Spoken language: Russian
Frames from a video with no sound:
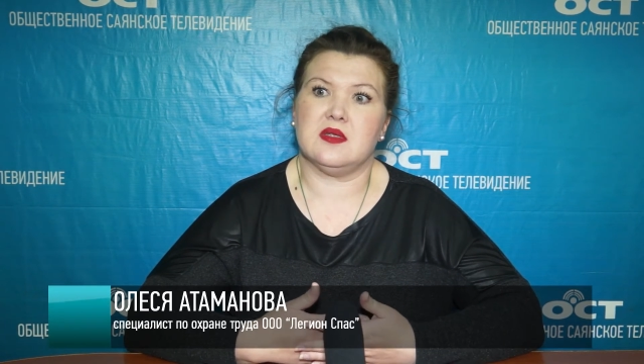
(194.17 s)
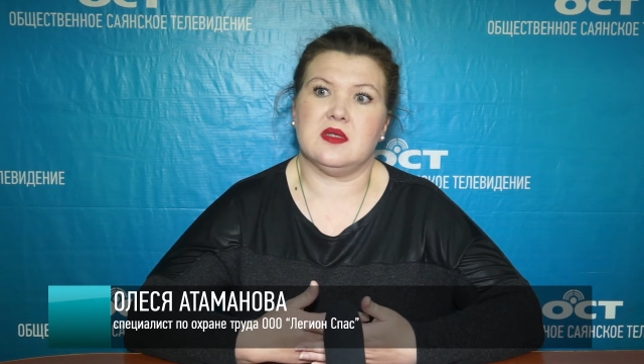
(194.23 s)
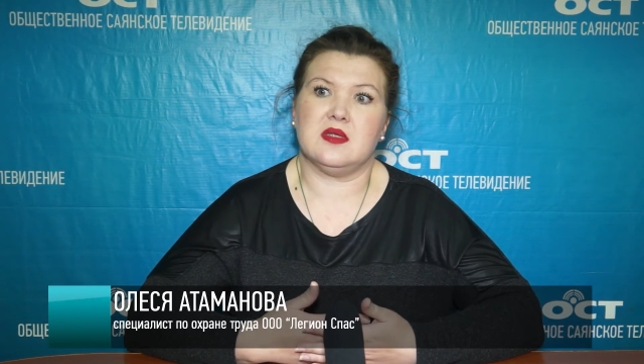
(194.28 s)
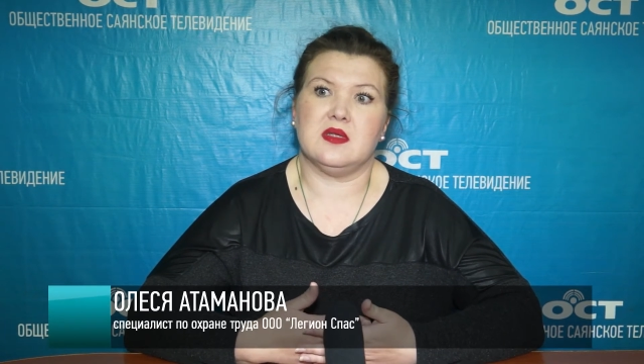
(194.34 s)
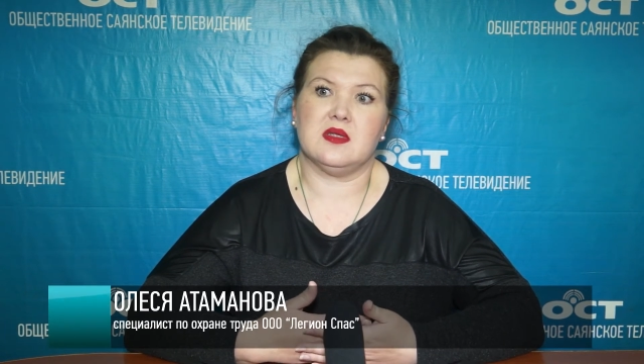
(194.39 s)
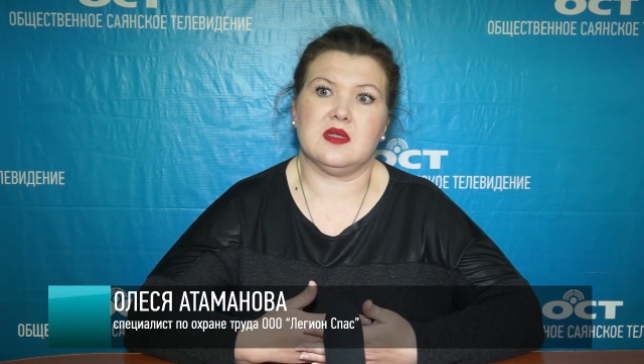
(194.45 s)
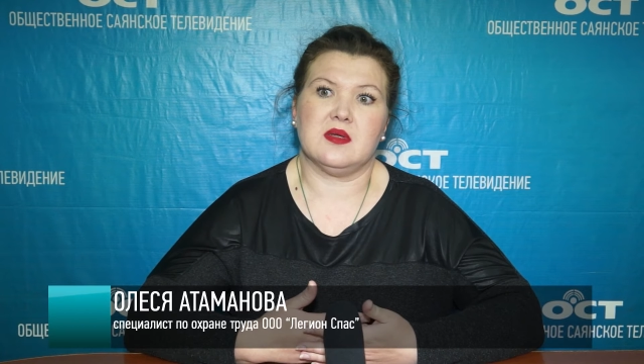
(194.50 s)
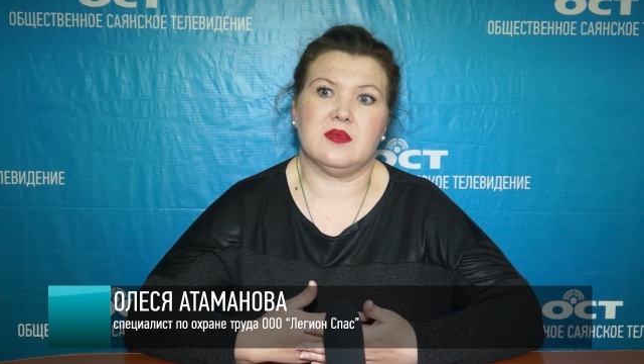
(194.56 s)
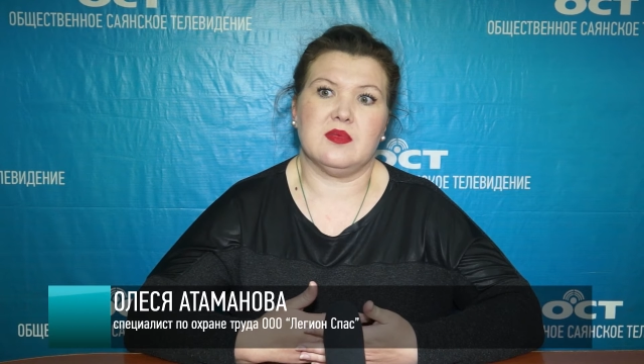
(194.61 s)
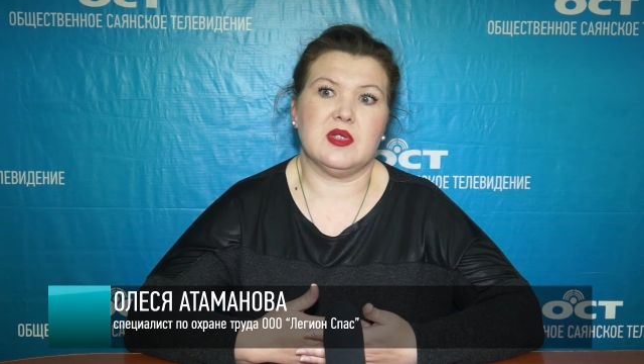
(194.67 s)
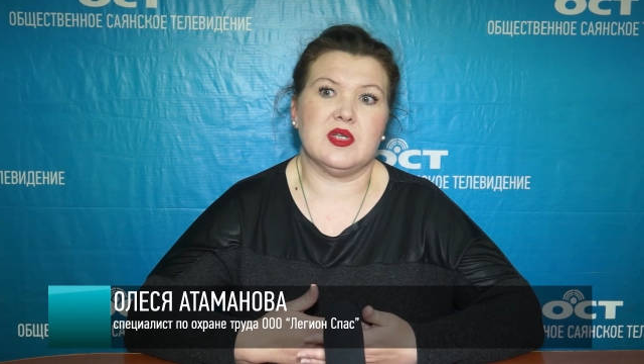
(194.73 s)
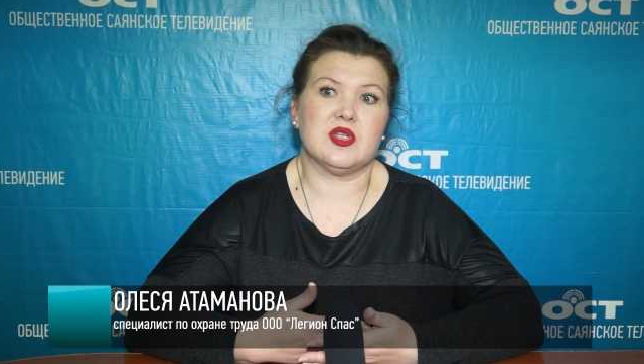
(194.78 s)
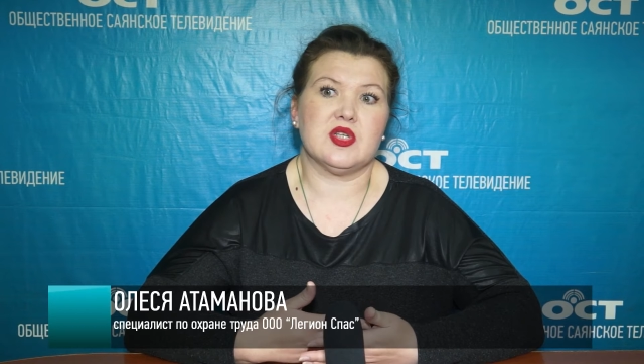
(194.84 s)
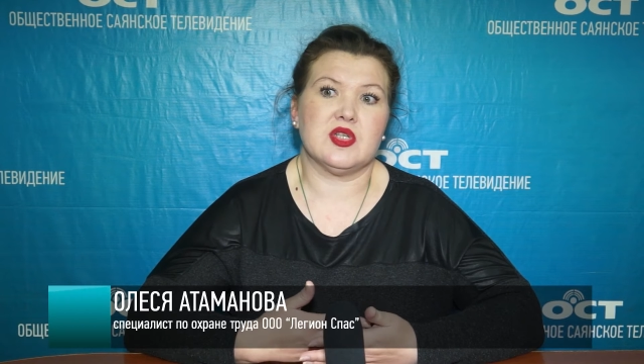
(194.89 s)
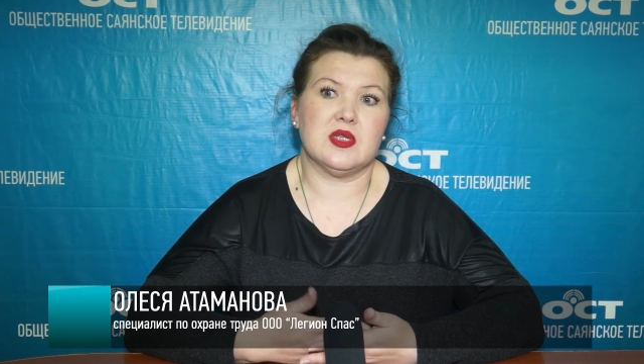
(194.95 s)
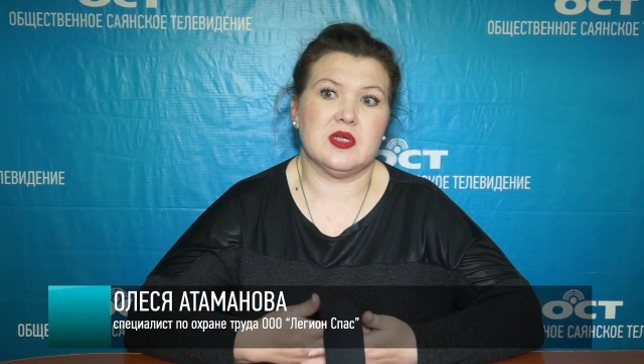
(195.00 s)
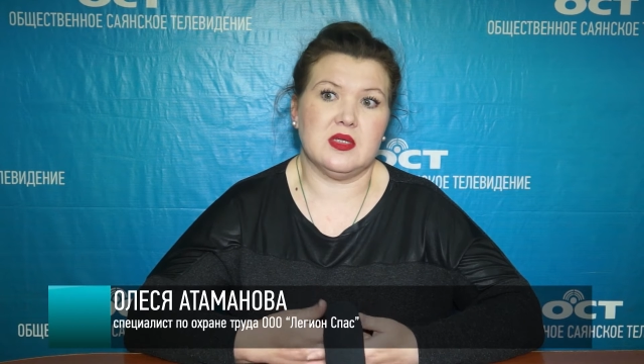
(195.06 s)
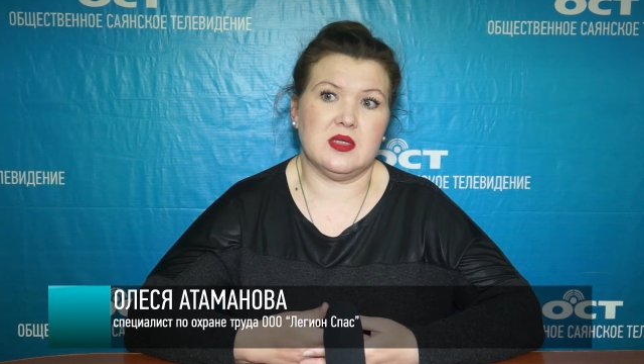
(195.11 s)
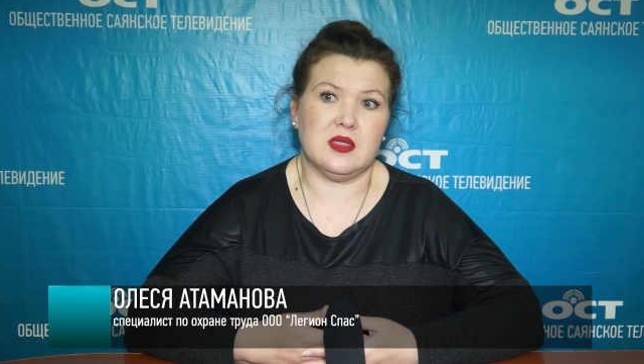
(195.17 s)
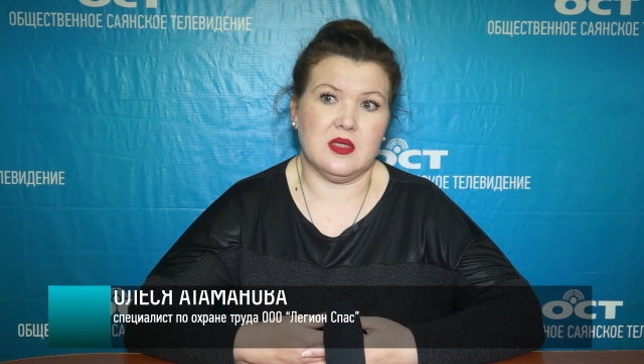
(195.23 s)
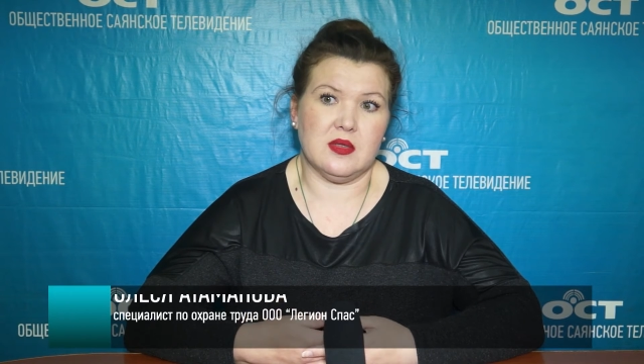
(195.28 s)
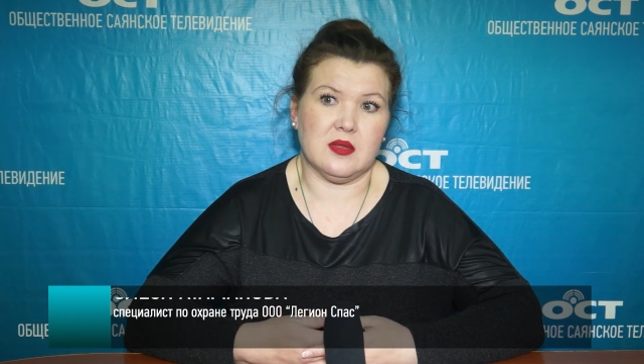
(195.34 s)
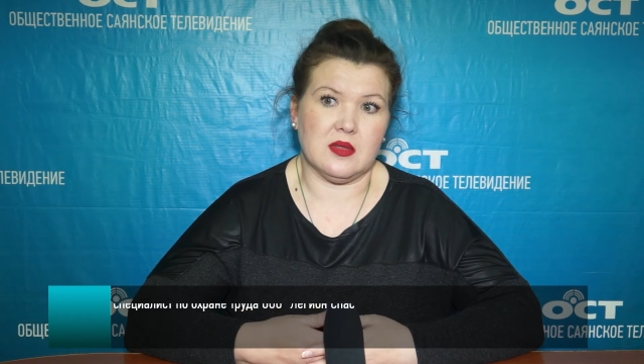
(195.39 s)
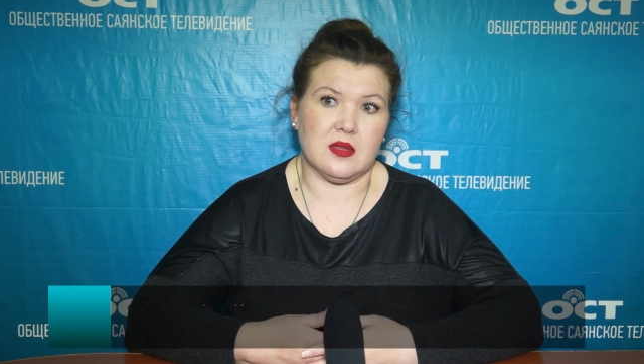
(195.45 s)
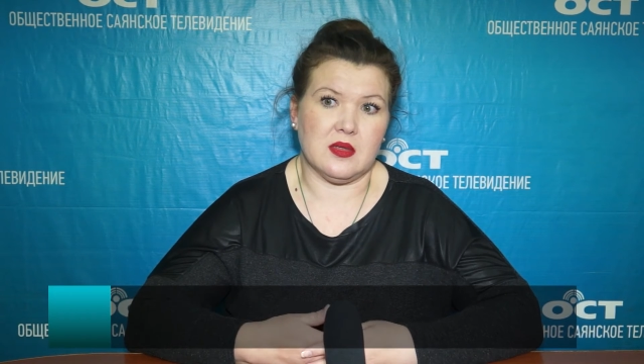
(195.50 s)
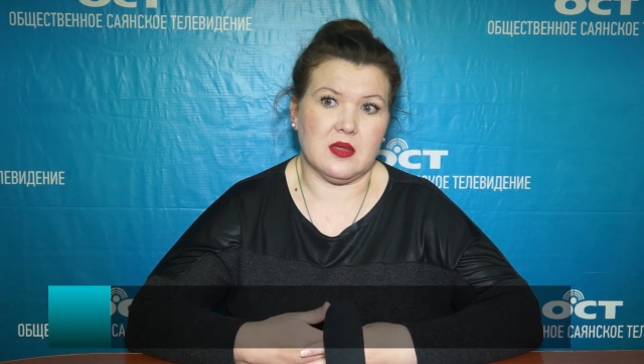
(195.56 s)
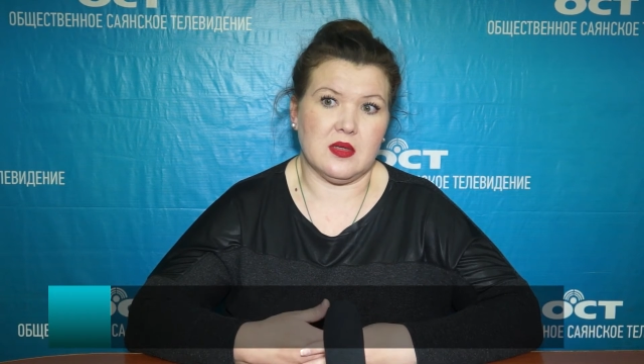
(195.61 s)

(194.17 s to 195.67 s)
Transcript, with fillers: с риском для жизни.